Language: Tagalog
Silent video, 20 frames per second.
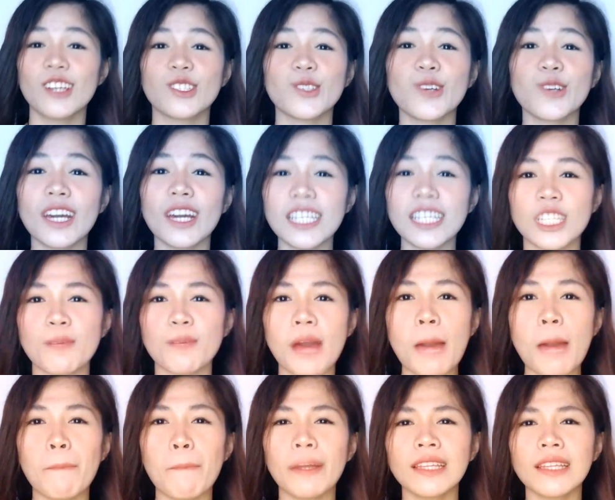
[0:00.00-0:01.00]
So guys, yung
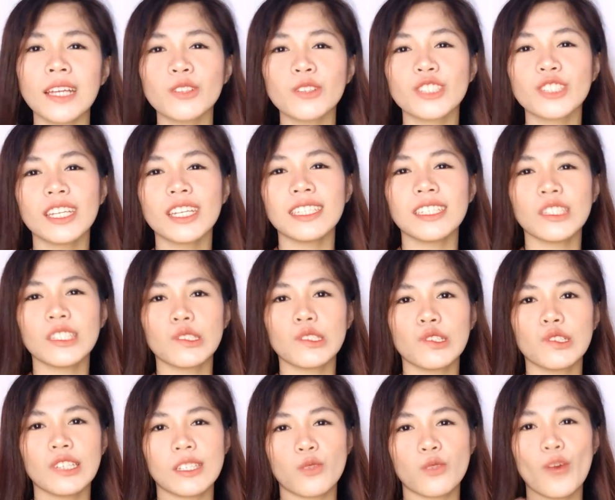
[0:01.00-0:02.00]
mga panalunan
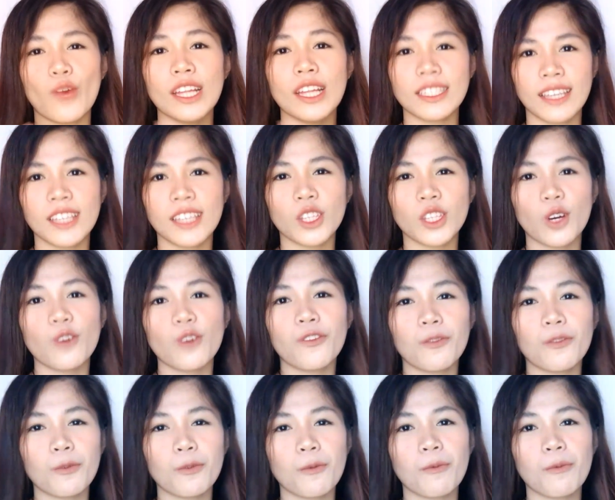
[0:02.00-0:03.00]
ninyo is one set of
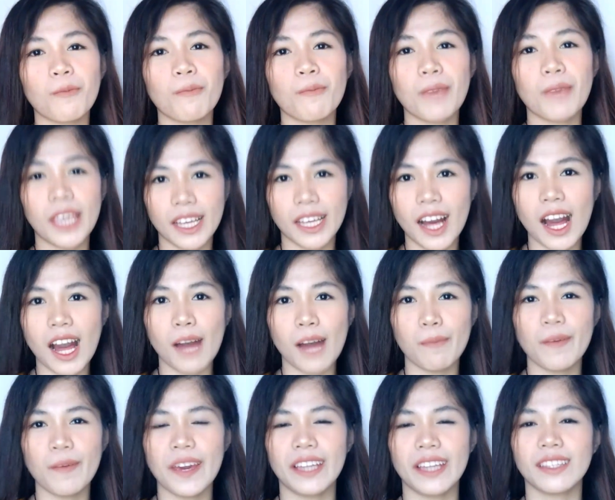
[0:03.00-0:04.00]

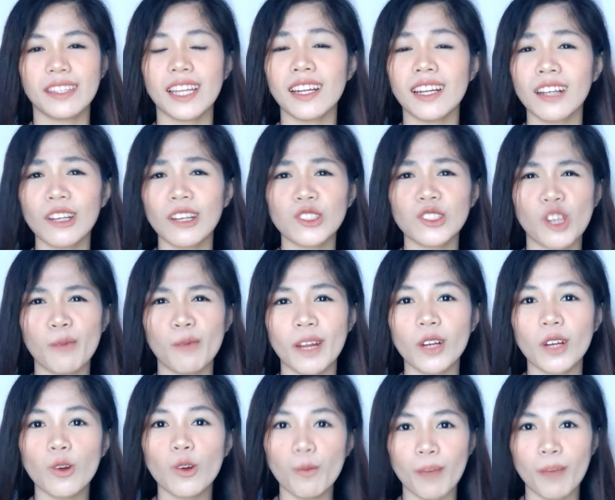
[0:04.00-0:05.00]
makeup and talagang
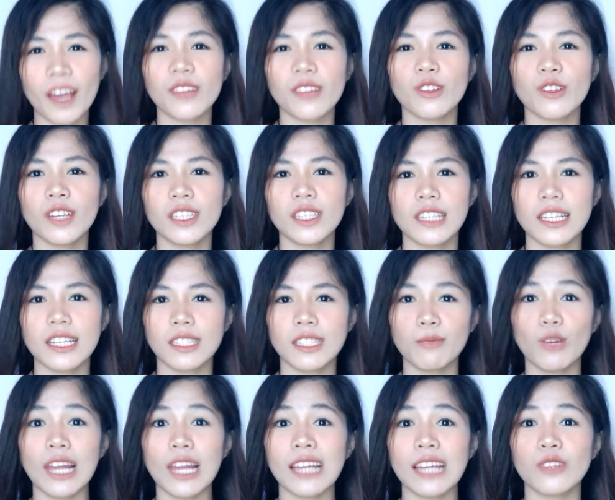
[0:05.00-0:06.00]
sobrang kumpleto na niya
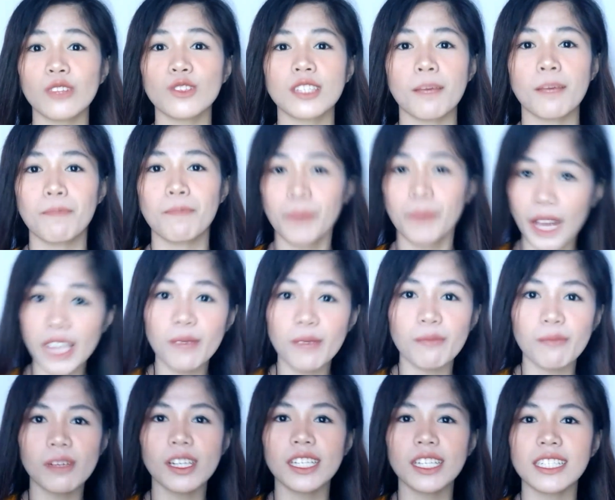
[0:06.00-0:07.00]
simula doon sa
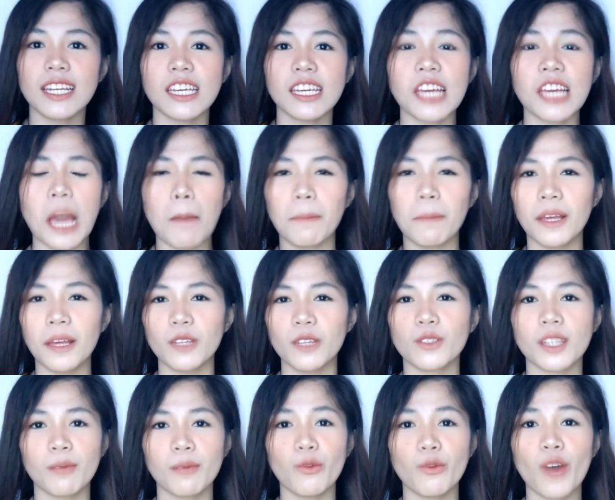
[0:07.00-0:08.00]
primer na i-apply
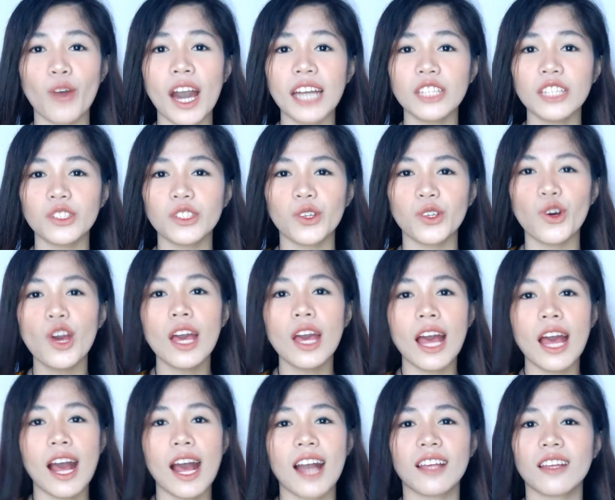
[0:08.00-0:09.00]
nyo sa mukha nyo
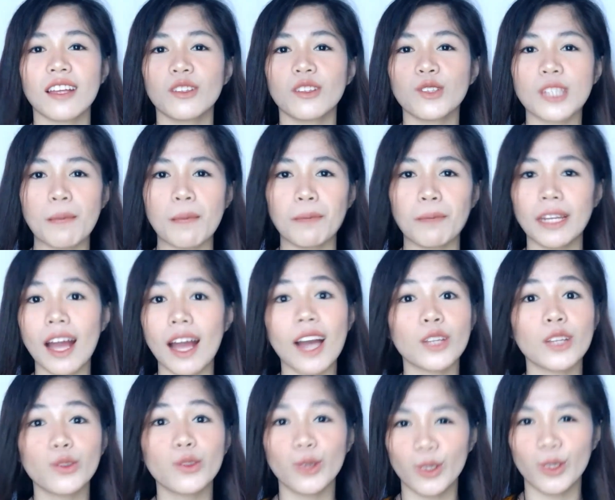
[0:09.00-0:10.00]
hanggang doon sa
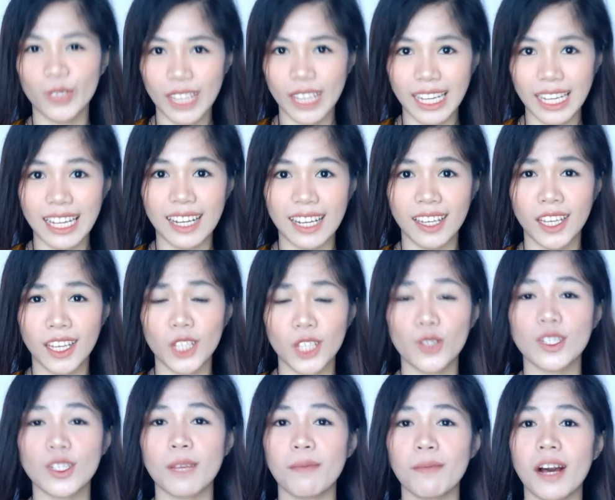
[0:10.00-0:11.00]
pinakadulo na ilalagay
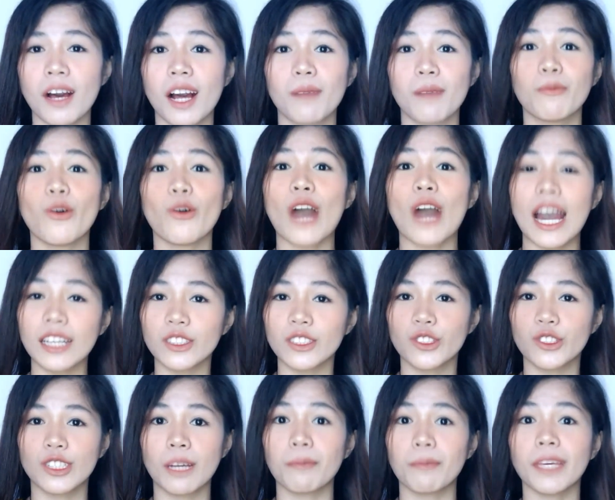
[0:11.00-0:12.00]
nyo sa mga mukha
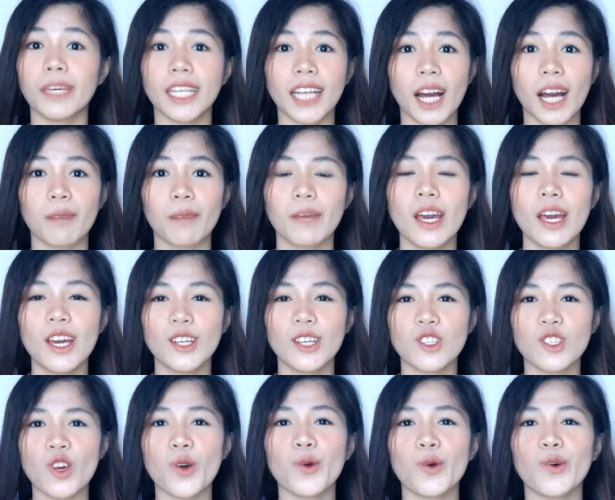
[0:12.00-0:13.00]
nyo na makeup.
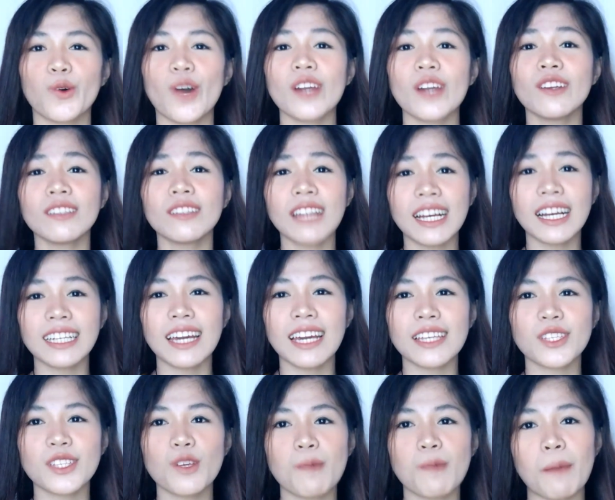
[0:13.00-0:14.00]
So, ayun nga
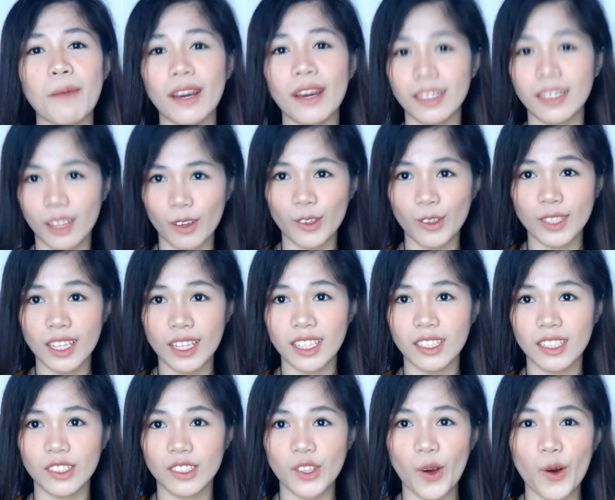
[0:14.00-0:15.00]
guys, yung ipapakita ko sa
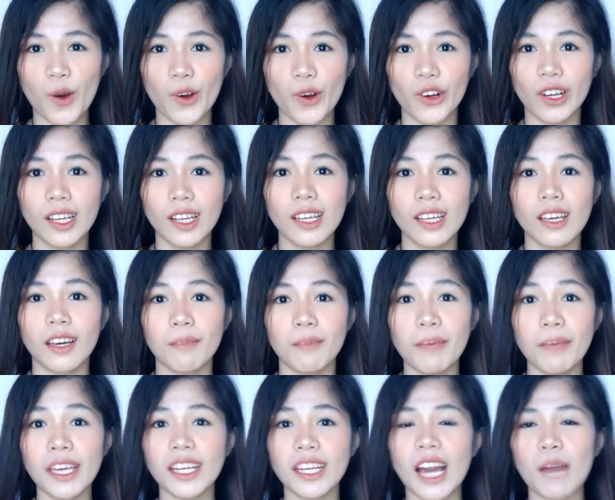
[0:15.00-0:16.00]
inyong
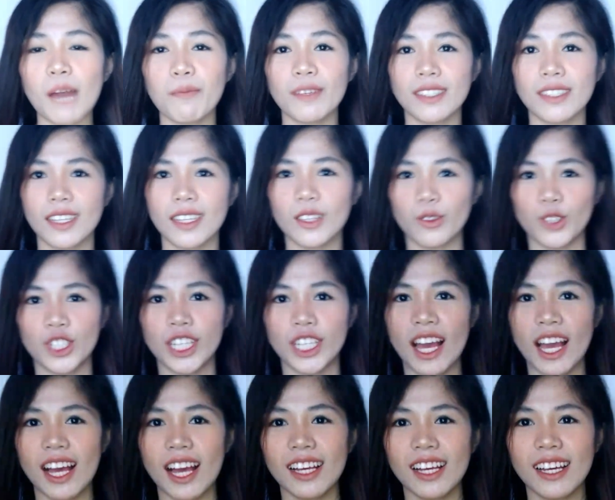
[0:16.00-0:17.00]
makeup is ito
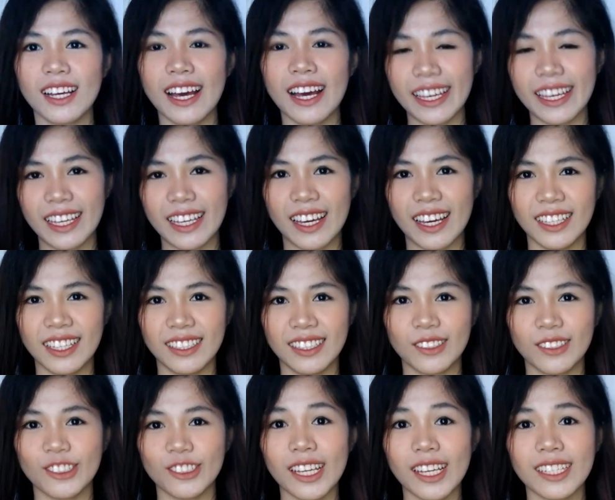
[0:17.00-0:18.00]
siya.
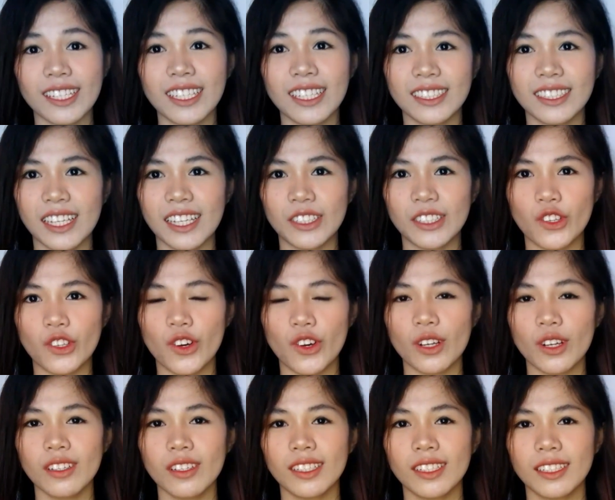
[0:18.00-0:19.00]
Ayan, kung nakikita
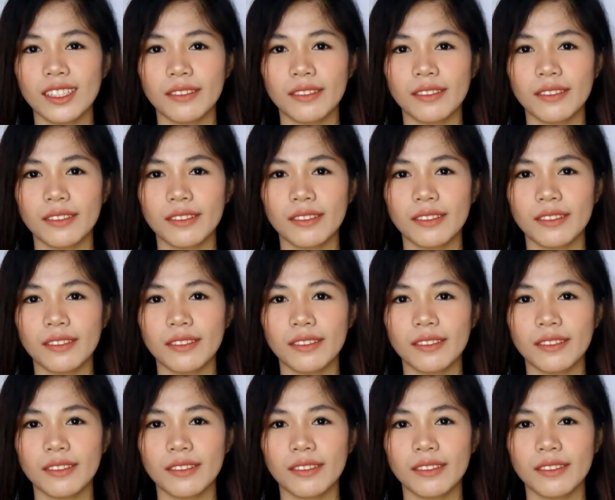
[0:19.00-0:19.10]
nyo.